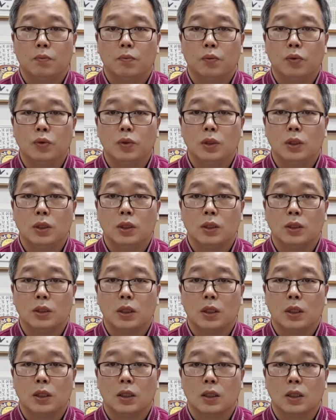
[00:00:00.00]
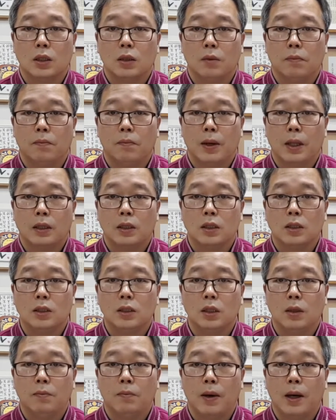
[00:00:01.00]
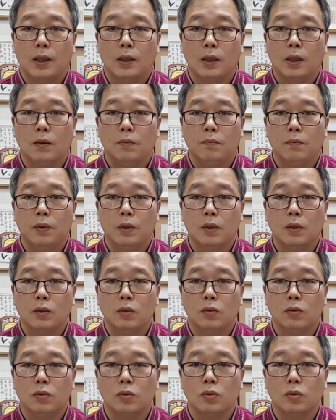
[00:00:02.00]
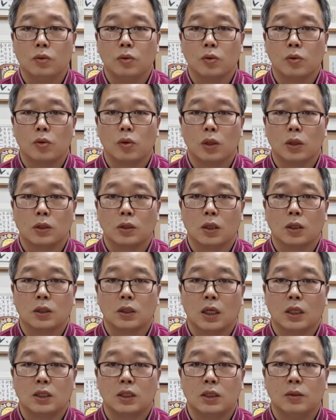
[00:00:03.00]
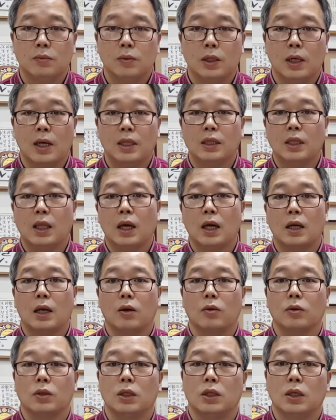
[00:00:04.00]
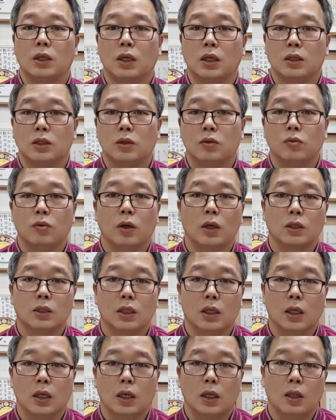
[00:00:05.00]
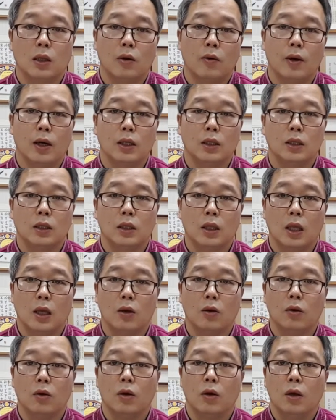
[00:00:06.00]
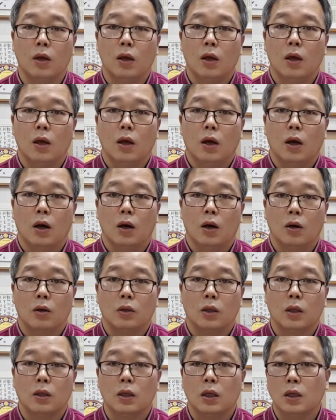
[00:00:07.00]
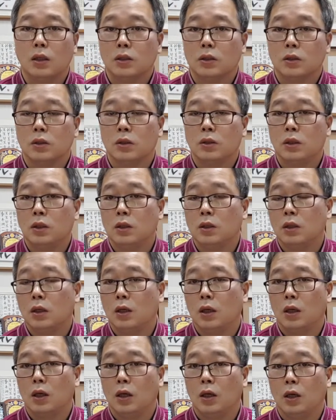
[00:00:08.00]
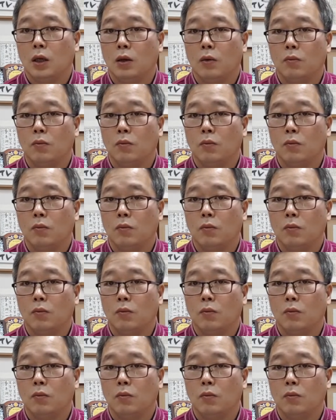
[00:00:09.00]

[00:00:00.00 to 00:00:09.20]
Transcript: 풍지 혈자리는 반드시 반대편 눈으로 해서 자침을 한다라고 이렇게 진구학 책에 나와 있는데요. 어, 옛날 선인들이